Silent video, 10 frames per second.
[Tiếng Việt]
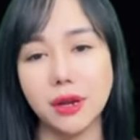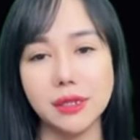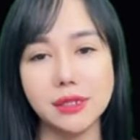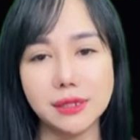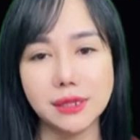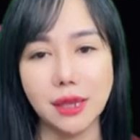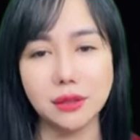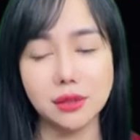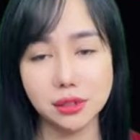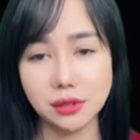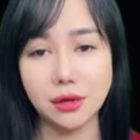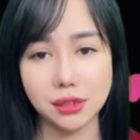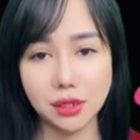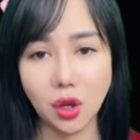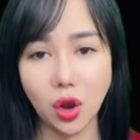muốn nói rằng mọi chuyện
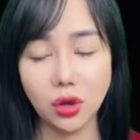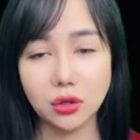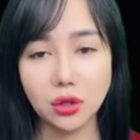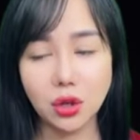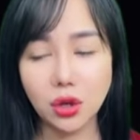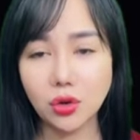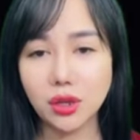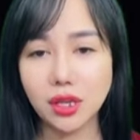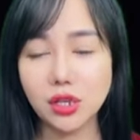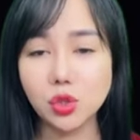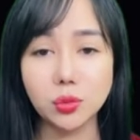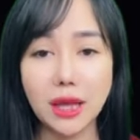xảy ra đều rất trùng hợp.